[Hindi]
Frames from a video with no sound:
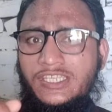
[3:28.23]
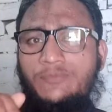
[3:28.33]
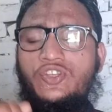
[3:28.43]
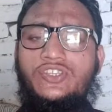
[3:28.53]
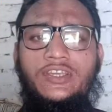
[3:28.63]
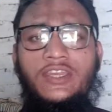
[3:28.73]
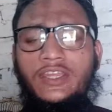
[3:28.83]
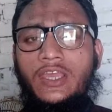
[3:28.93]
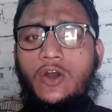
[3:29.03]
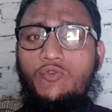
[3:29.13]
डिस्क्रिप्शन चेक
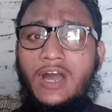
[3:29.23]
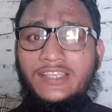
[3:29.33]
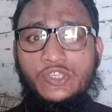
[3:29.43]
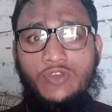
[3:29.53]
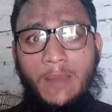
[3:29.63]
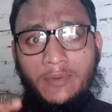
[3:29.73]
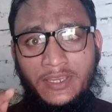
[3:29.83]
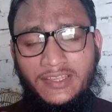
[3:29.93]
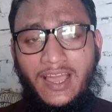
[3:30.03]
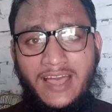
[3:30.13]
करेंगे और वहाँ से जो है आप
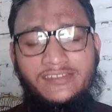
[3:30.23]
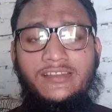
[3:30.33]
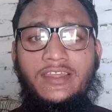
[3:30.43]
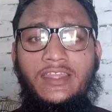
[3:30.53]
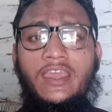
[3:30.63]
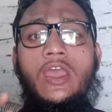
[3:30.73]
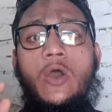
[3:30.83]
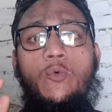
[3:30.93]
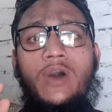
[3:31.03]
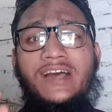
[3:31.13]
लिंक हासिल करके
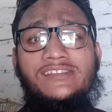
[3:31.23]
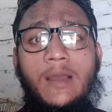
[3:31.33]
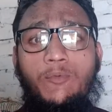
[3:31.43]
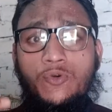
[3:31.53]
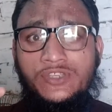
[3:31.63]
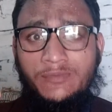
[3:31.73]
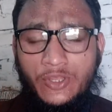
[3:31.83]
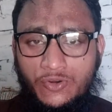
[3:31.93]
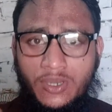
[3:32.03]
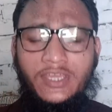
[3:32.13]
वहाँ से आप कोर्स
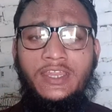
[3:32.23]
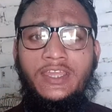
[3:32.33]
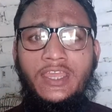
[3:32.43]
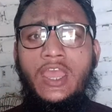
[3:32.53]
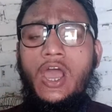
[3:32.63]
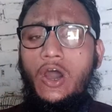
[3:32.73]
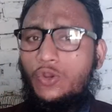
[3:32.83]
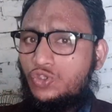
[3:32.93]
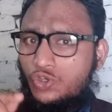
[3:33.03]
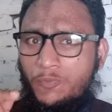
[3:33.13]
में इनरोल करेंगे
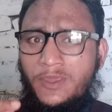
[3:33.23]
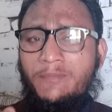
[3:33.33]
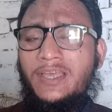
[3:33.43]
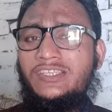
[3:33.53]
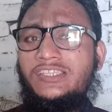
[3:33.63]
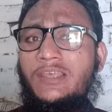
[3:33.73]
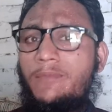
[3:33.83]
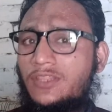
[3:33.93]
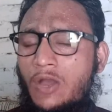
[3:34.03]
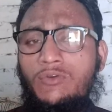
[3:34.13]
और जो भी मैं
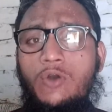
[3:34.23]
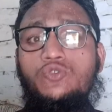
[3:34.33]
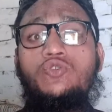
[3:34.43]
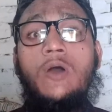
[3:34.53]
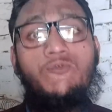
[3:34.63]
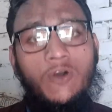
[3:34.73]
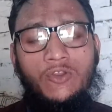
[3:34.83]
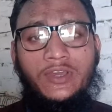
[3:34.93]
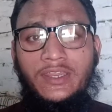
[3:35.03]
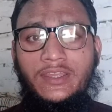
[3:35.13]
चीज़ें बताऊँगा उसको आप
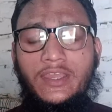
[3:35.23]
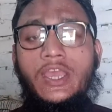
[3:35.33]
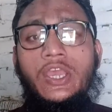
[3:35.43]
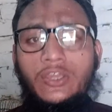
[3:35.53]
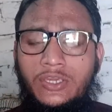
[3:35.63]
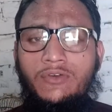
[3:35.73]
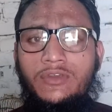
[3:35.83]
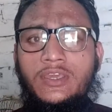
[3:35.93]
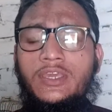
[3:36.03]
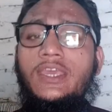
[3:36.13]
फॉलो करेंगे
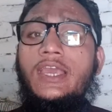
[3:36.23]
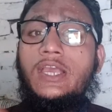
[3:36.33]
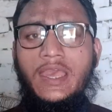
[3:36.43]
क्योंकि